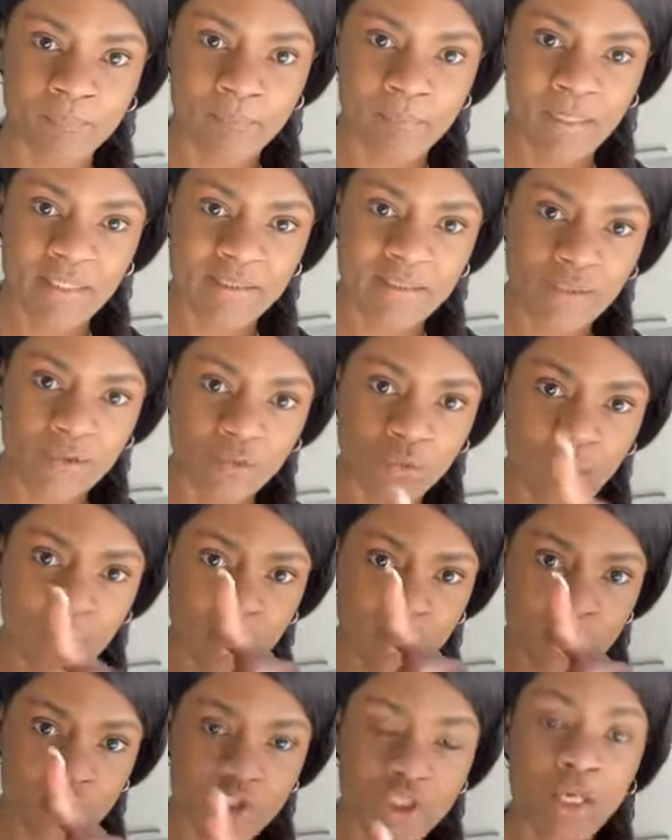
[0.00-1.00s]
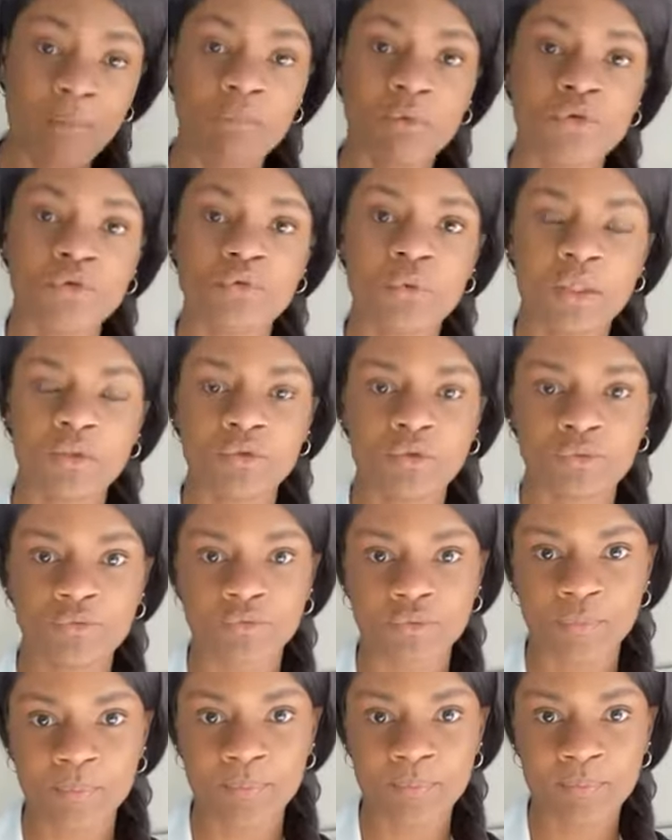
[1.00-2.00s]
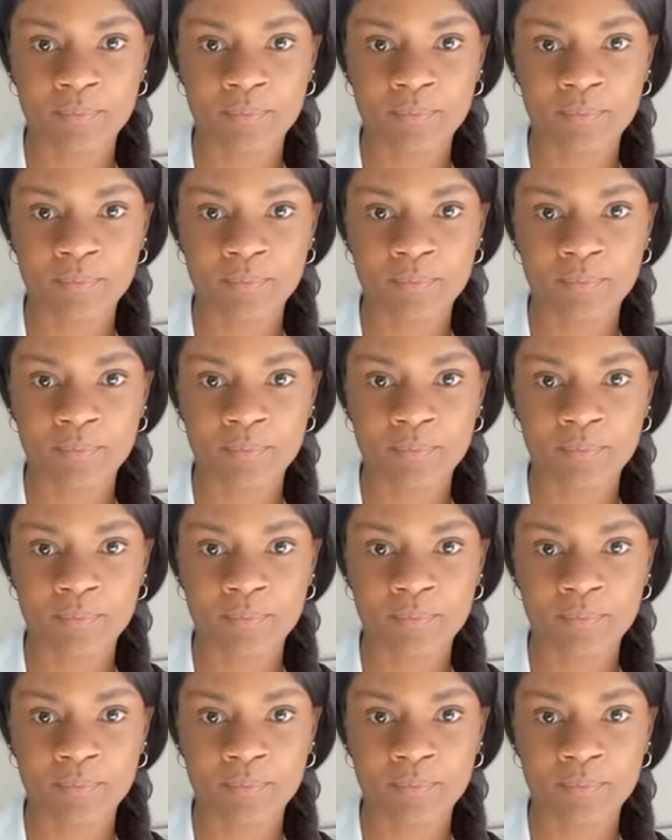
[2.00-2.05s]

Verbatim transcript: Mes étoiles, j'ai besoin de vous.